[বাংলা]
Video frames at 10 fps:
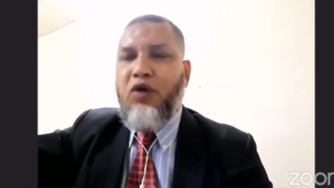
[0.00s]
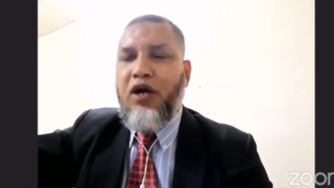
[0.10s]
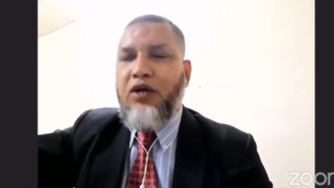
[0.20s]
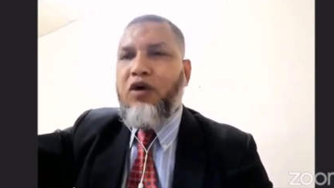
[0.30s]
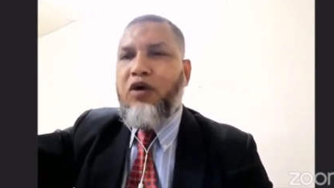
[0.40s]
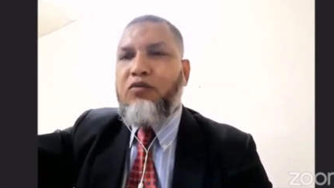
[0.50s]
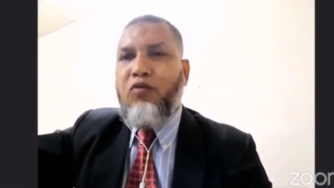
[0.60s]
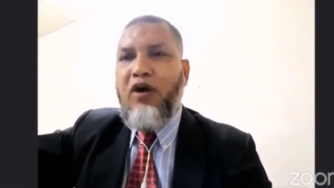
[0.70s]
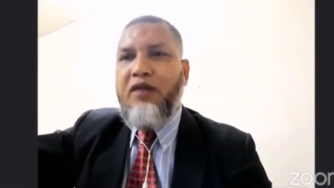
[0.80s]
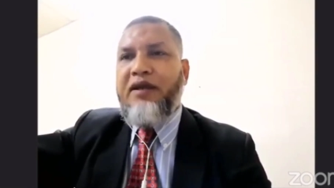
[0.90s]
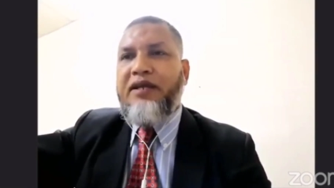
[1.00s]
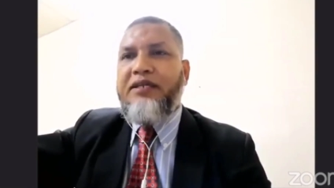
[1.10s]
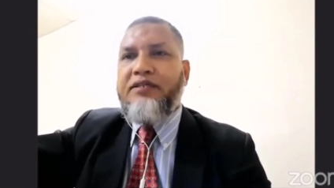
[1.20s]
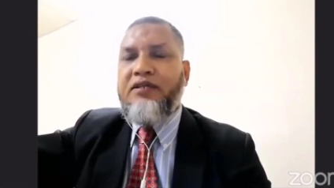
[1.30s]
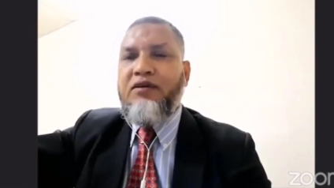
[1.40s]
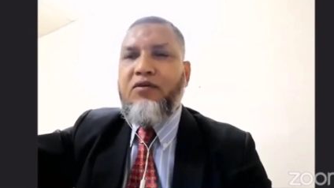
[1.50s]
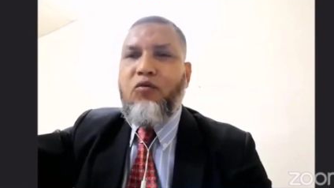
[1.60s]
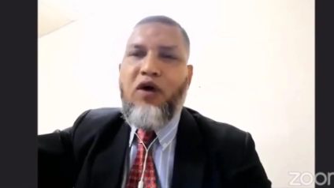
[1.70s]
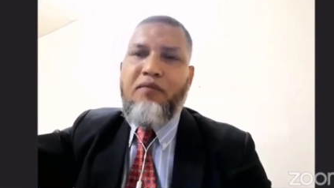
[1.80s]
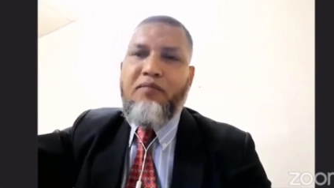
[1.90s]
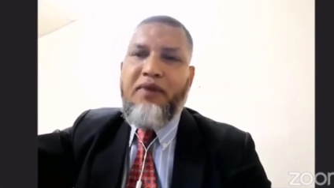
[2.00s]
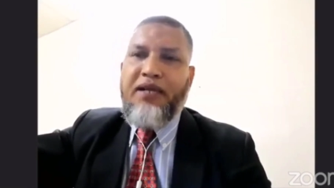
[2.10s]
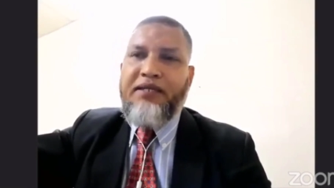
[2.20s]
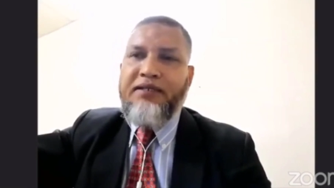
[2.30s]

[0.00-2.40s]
ওয়ান ওয়ার্ল্ড ওয়ান মার্কেট ওয়ান মাইন্ড